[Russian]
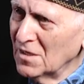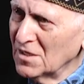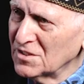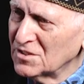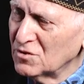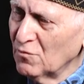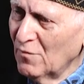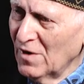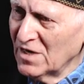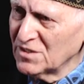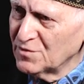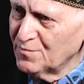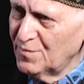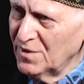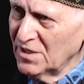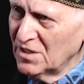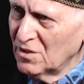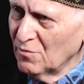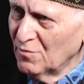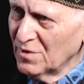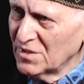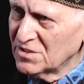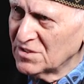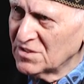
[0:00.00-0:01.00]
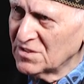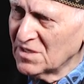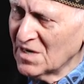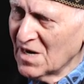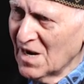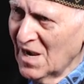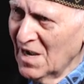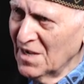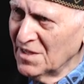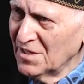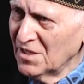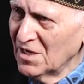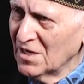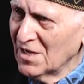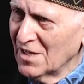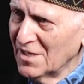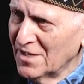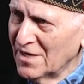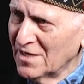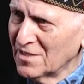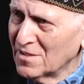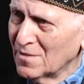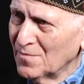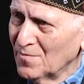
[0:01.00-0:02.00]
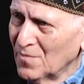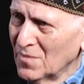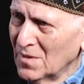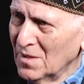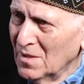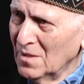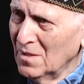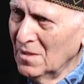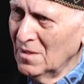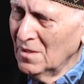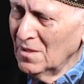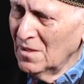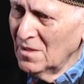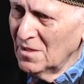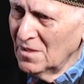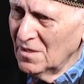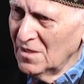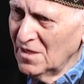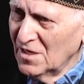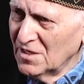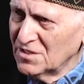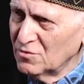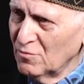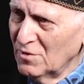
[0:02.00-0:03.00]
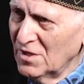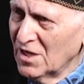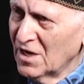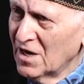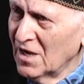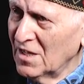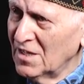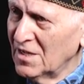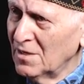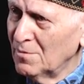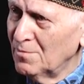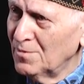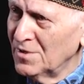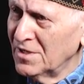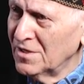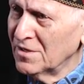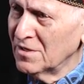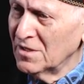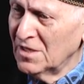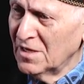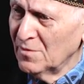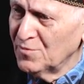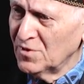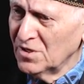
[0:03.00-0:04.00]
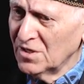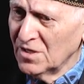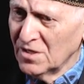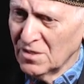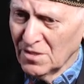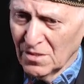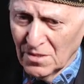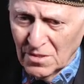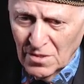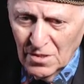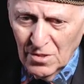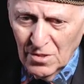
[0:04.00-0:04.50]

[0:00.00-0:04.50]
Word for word: Если воспитывать с ранних лет эти великолепные